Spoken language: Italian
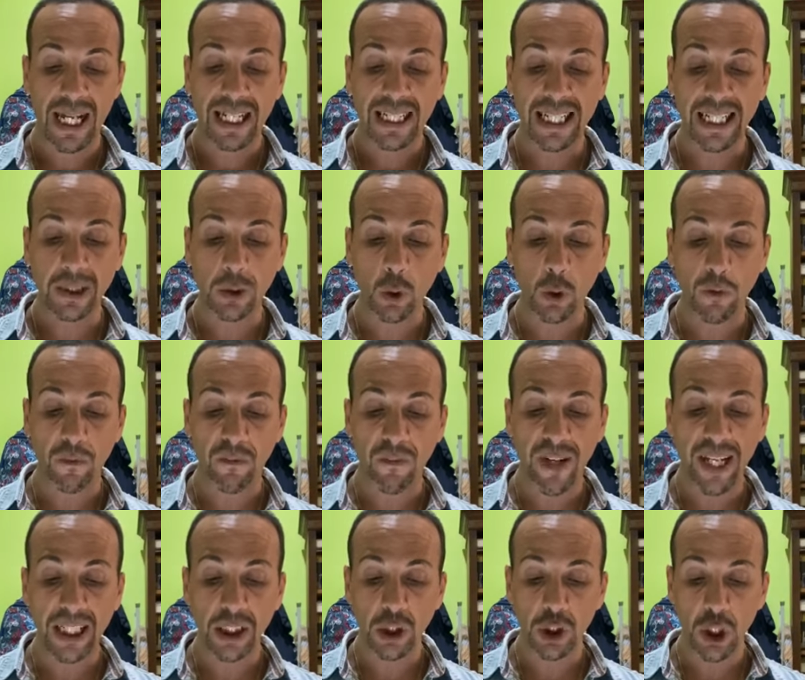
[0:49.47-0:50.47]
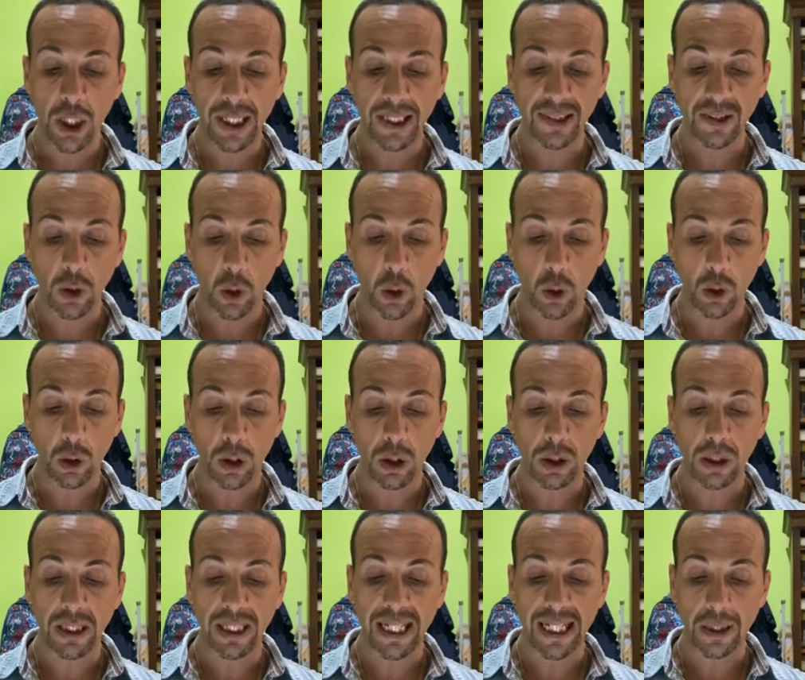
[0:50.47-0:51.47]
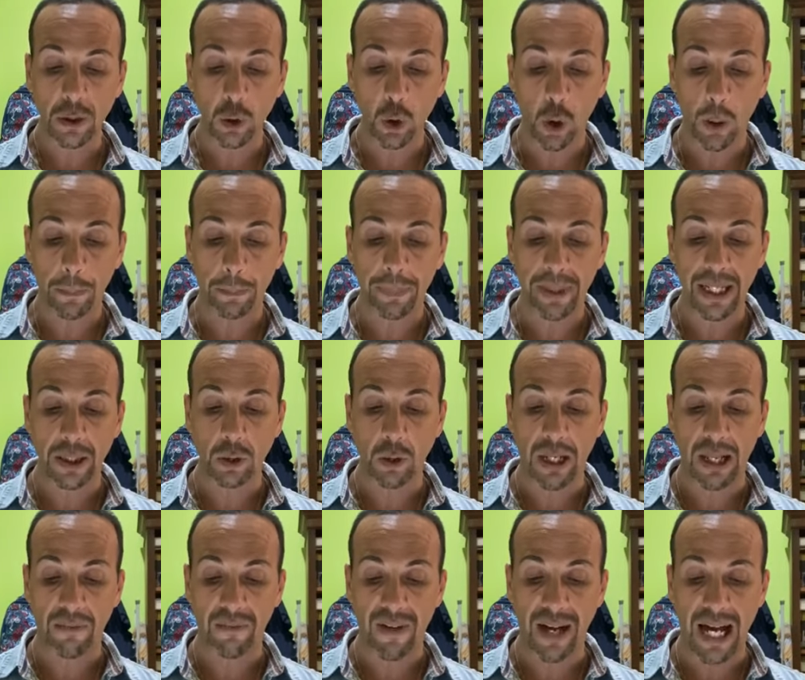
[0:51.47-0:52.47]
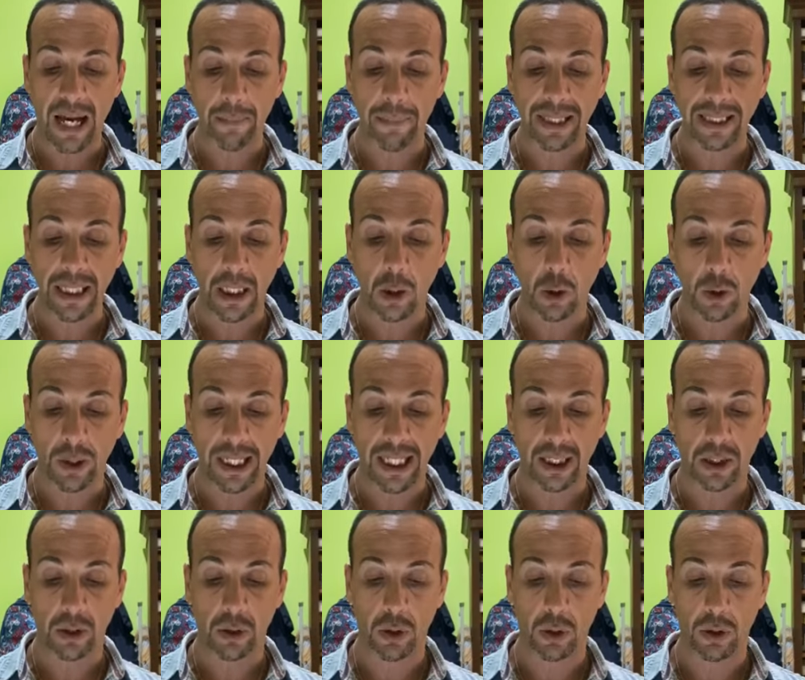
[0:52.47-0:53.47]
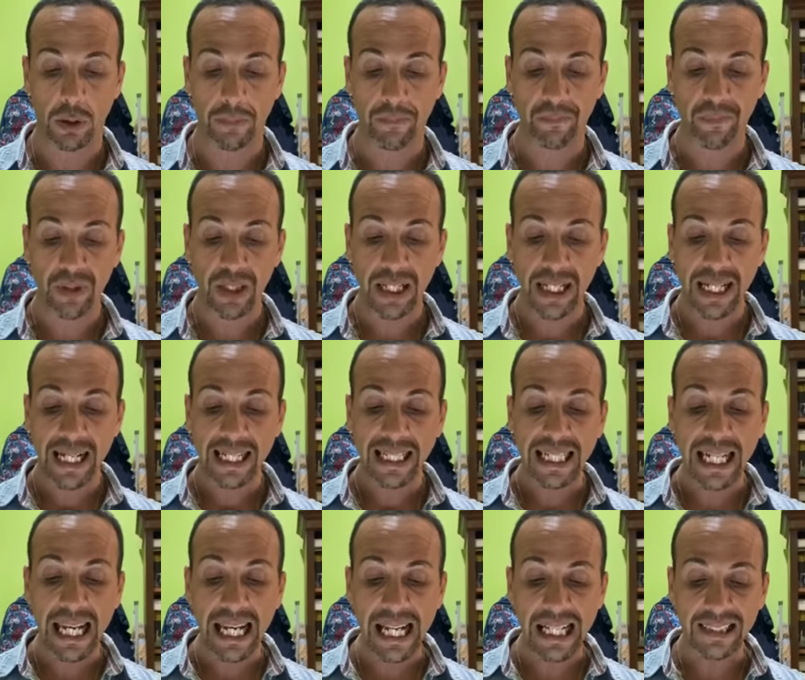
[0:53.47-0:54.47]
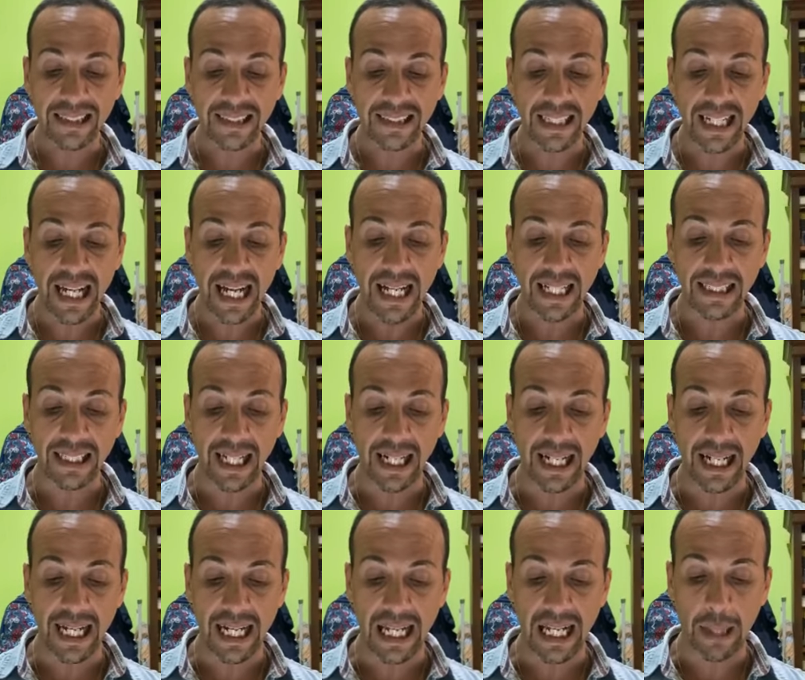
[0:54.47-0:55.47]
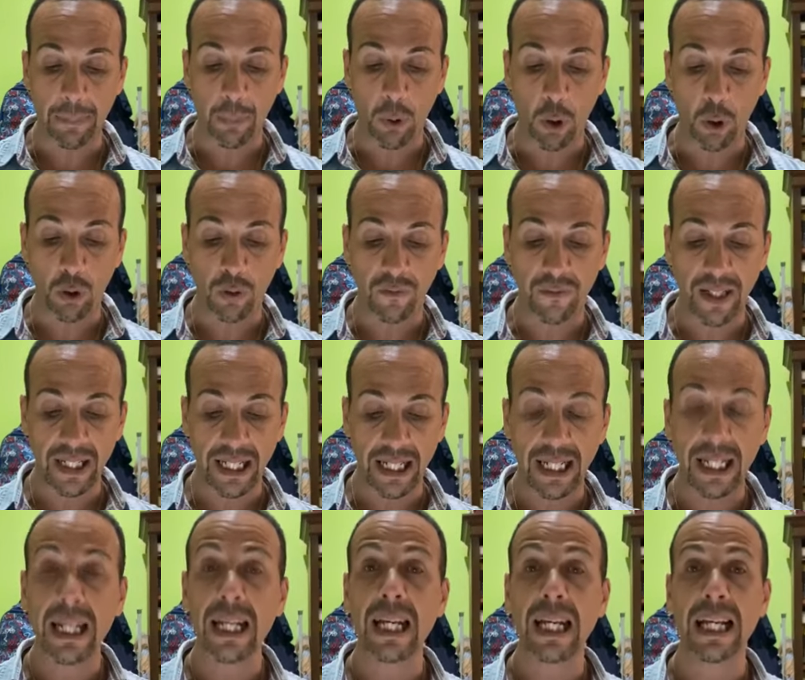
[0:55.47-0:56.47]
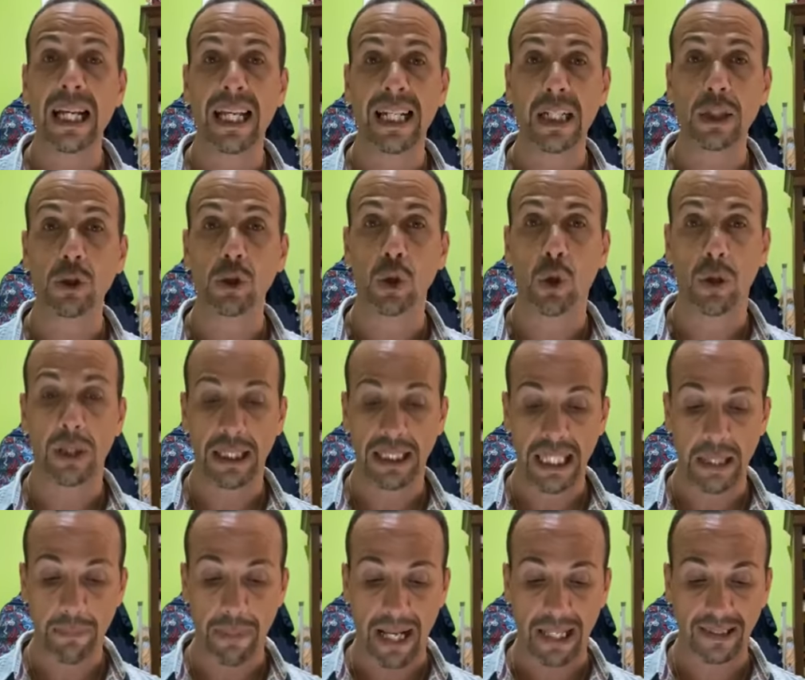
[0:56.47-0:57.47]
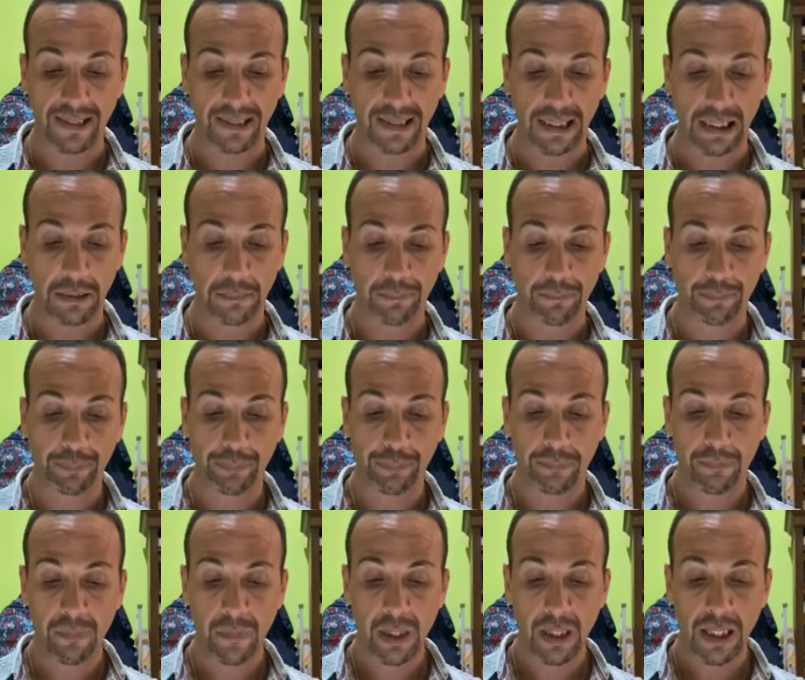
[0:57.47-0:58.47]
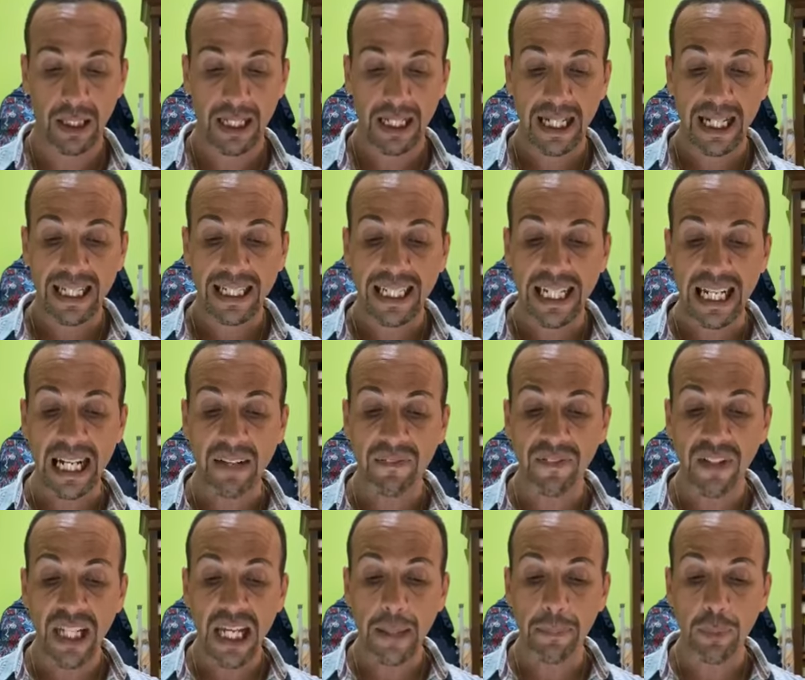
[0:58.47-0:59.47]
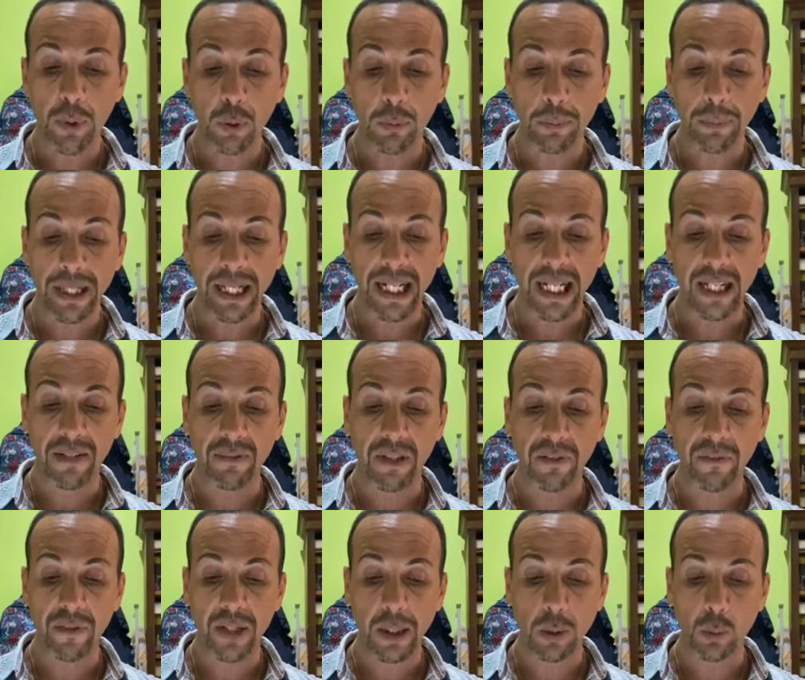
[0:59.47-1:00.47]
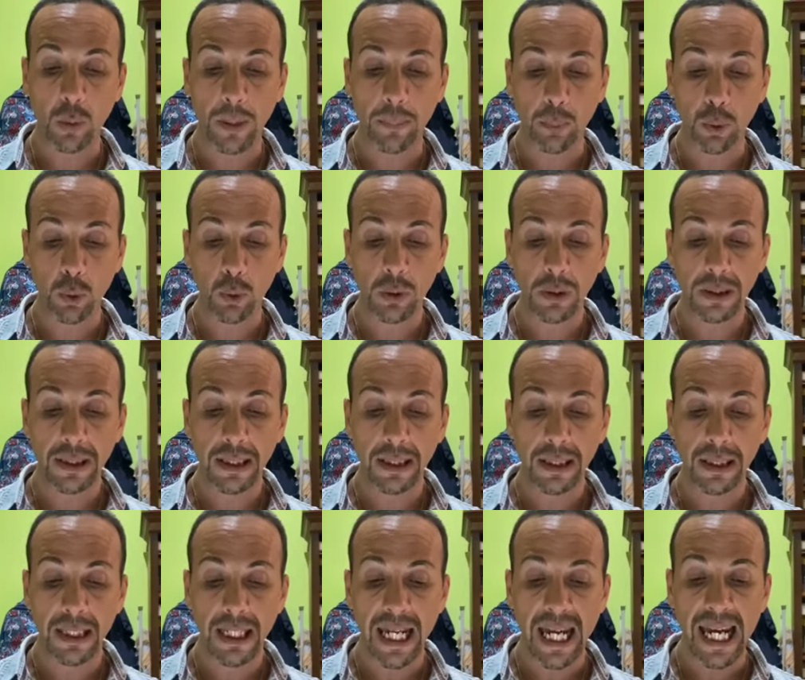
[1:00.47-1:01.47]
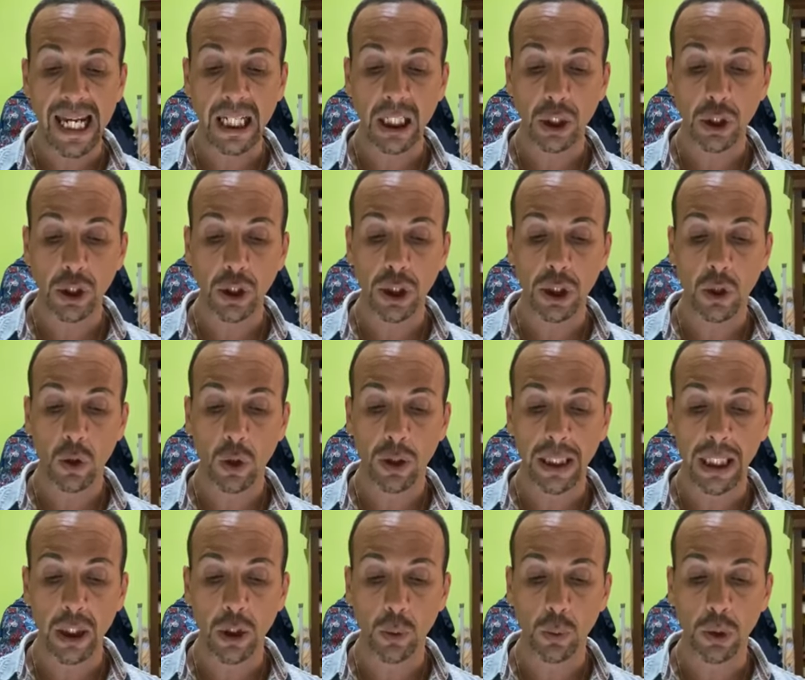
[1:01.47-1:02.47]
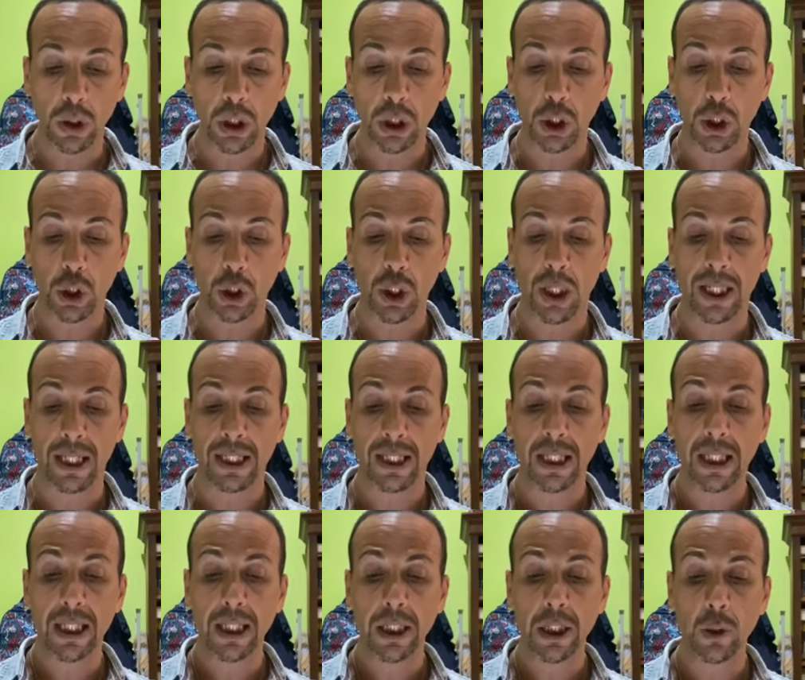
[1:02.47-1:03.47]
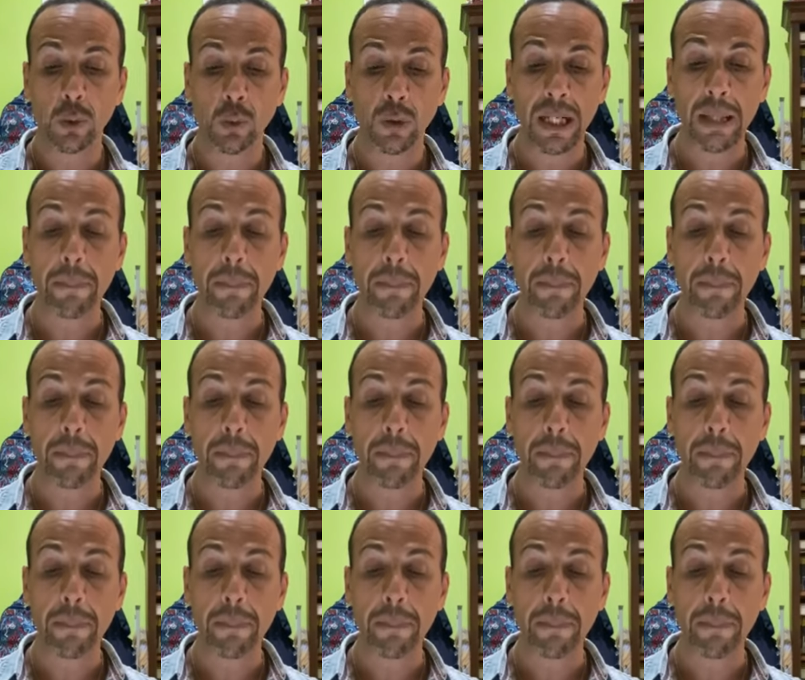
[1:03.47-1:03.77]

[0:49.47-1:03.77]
che i solfeggi e i sol raddoppiano la fame dell'orecchio, che la strada e la polvere la ragione dei passi che la via più breve fra due punti è il giro che li unisce in un